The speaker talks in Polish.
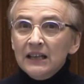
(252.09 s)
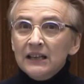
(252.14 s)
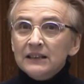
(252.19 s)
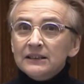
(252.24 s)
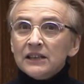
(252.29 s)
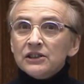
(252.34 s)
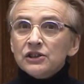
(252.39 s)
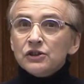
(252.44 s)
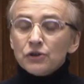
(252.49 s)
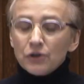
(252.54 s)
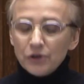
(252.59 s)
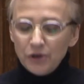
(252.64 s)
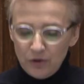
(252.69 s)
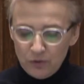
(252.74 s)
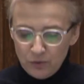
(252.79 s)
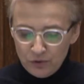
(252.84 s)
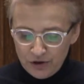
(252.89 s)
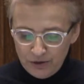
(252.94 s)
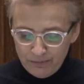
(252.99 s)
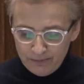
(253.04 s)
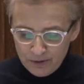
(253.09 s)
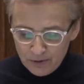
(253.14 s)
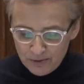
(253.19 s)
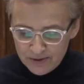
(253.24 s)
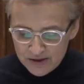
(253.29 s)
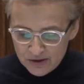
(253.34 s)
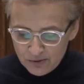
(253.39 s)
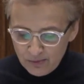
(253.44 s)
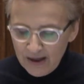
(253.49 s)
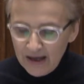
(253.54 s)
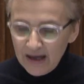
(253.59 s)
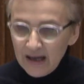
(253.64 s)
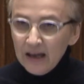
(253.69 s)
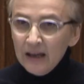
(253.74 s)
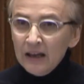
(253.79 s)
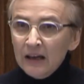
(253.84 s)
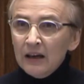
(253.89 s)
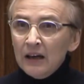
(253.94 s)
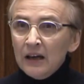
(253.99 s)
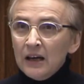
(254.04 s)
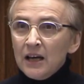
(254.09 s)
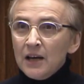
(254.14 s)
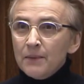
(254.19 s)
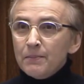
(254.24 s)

nastroje ludzi były złe, e,